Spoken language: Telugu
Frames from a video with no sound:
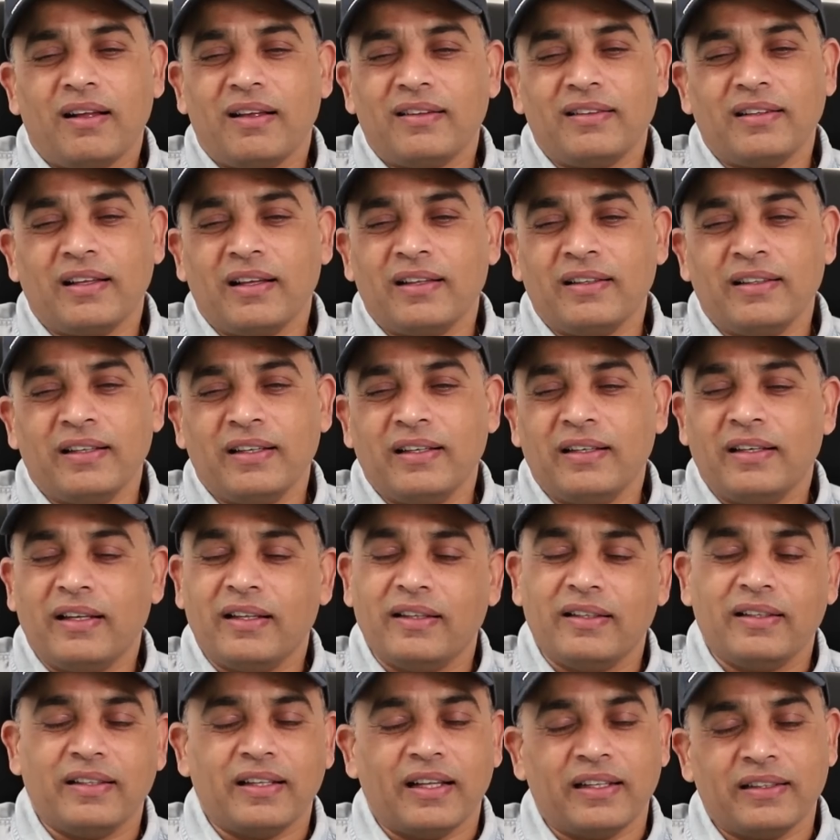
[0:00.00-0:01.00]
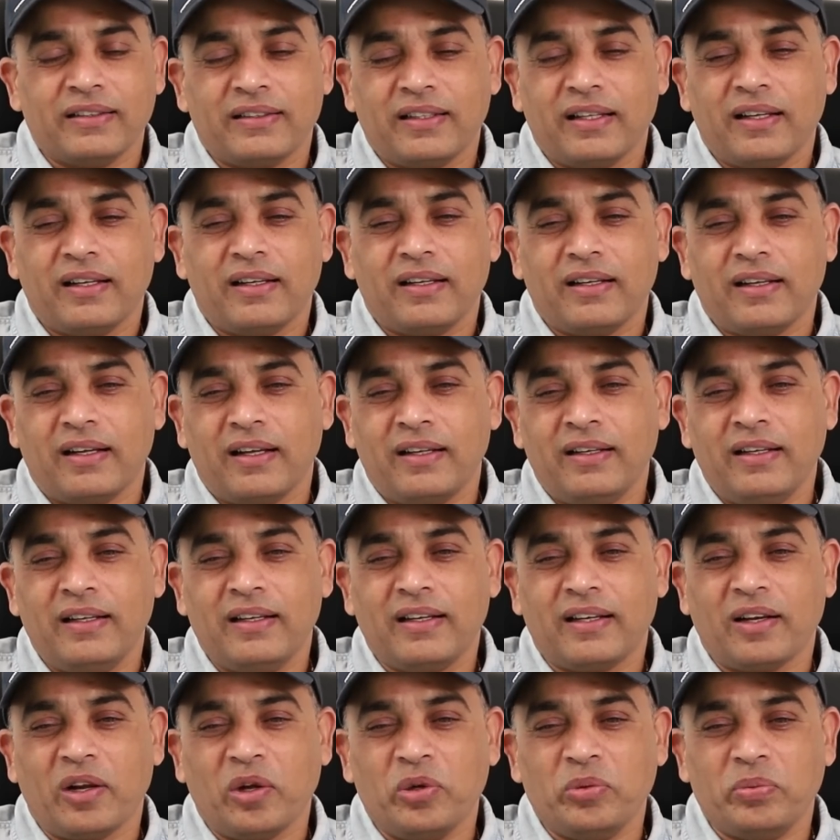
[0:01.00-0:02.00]
అది అదేం లేదు ఇదంతా
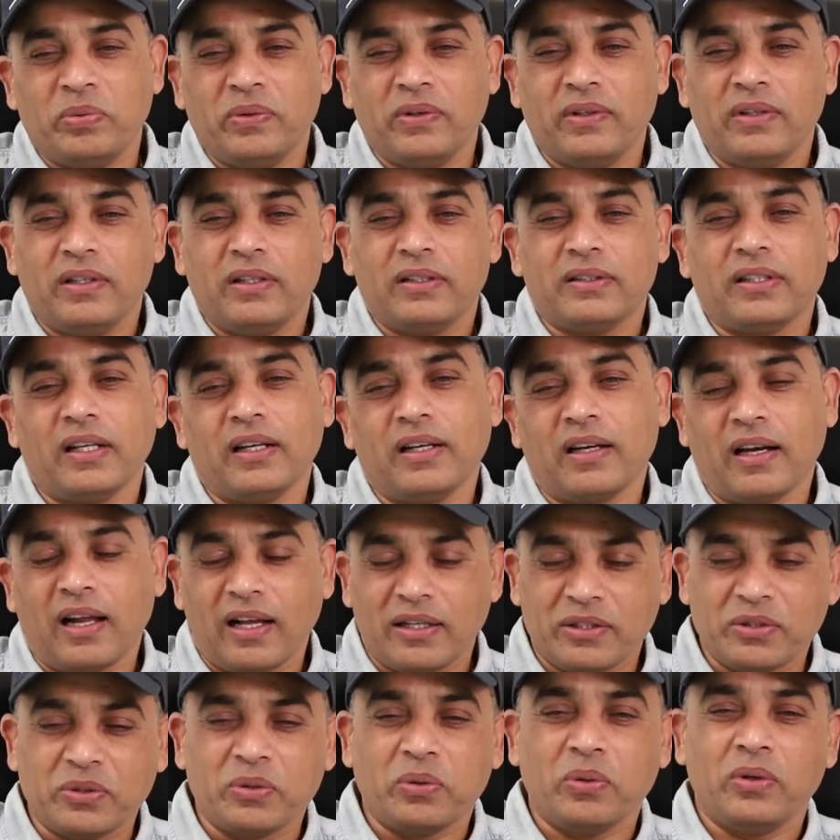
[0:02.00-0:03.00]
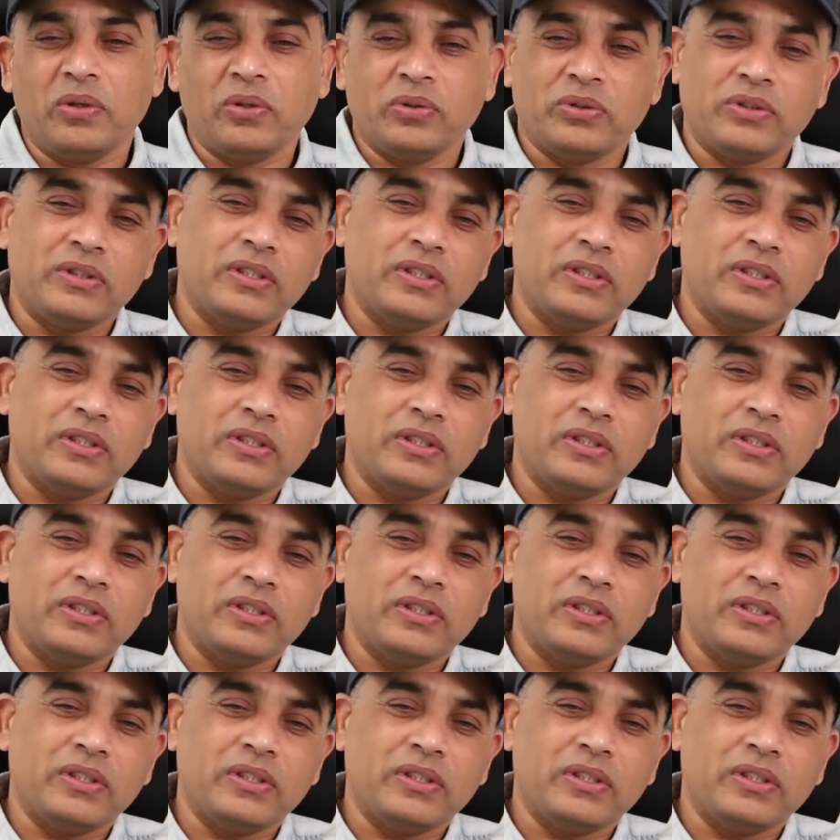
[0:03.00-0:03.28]
అనిల్ రావు ఇప్పుడుదే తను రాసుకొని